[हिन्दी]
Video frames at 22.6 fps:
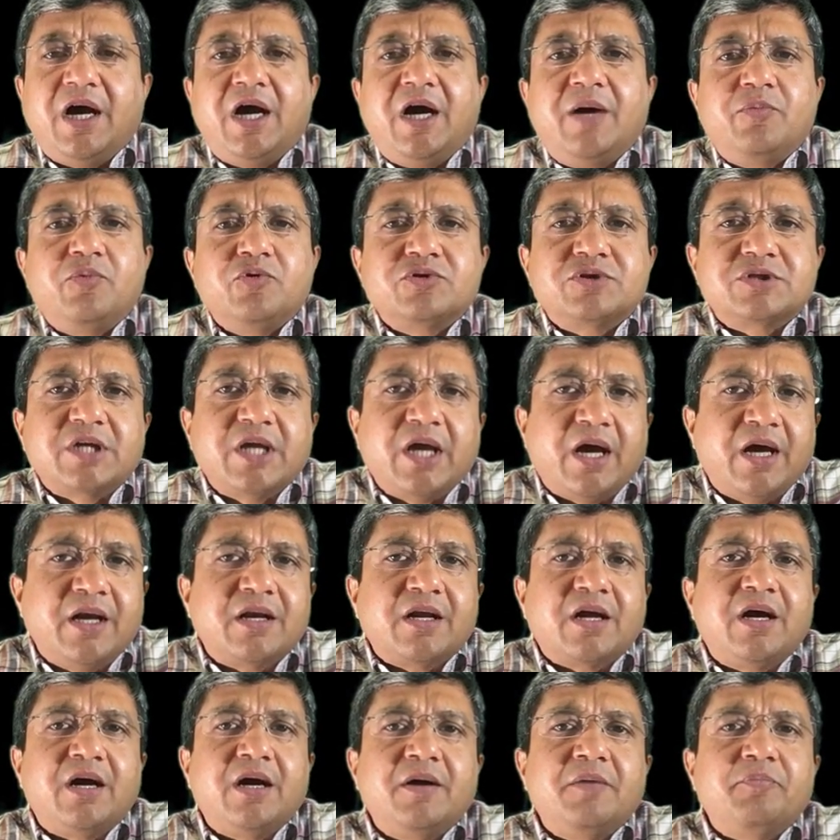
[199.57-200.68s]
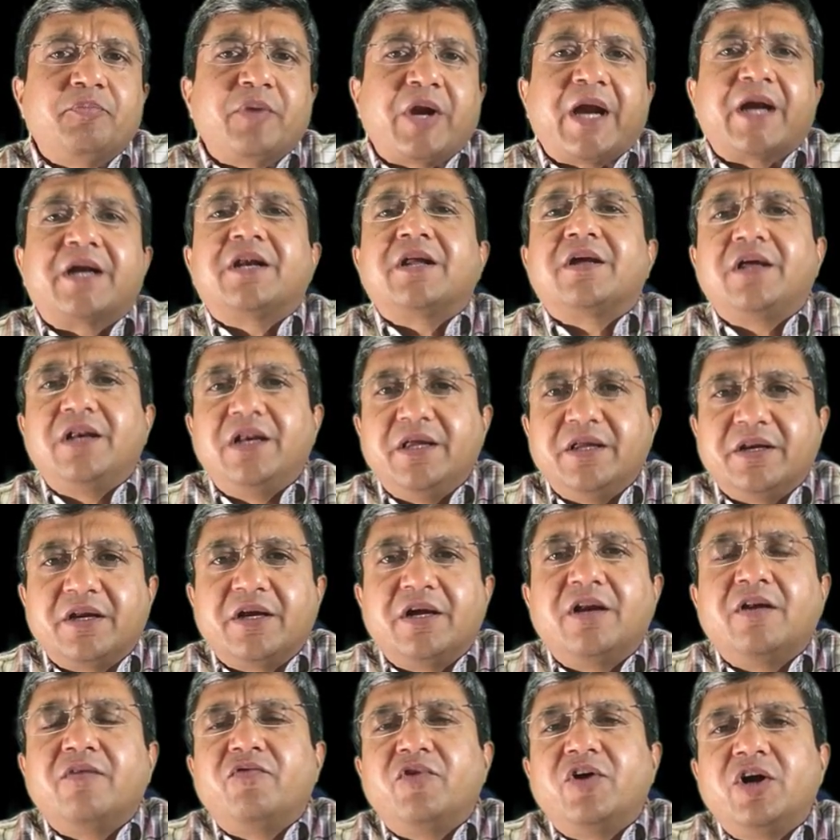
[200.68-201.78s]
आप उस ज्ञान का प्रैक्टिकली
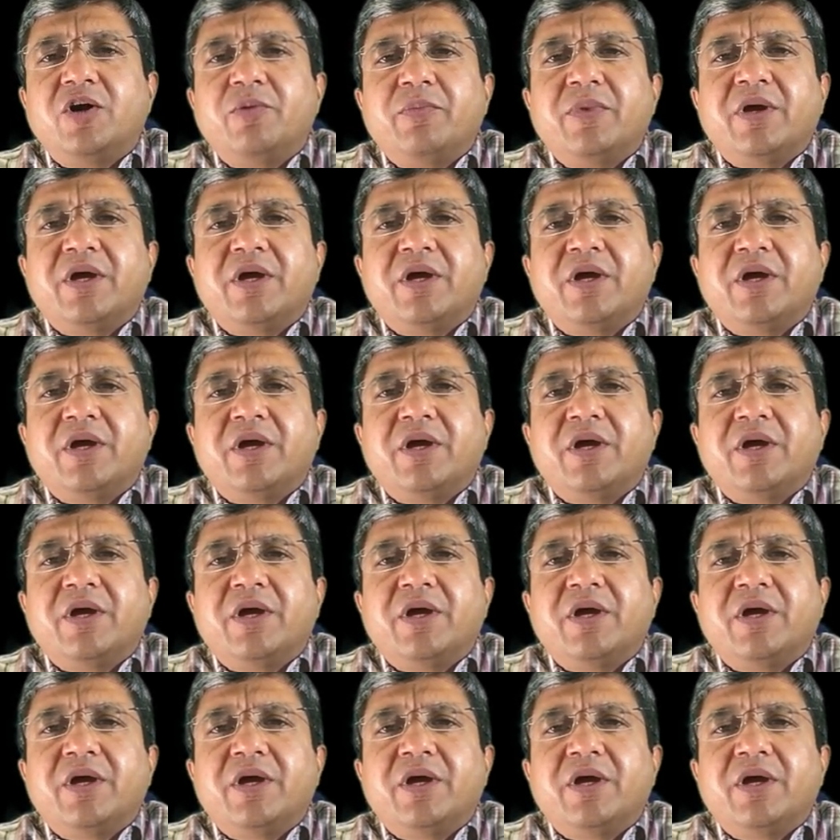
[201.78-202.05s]
रियल वर्ल्ड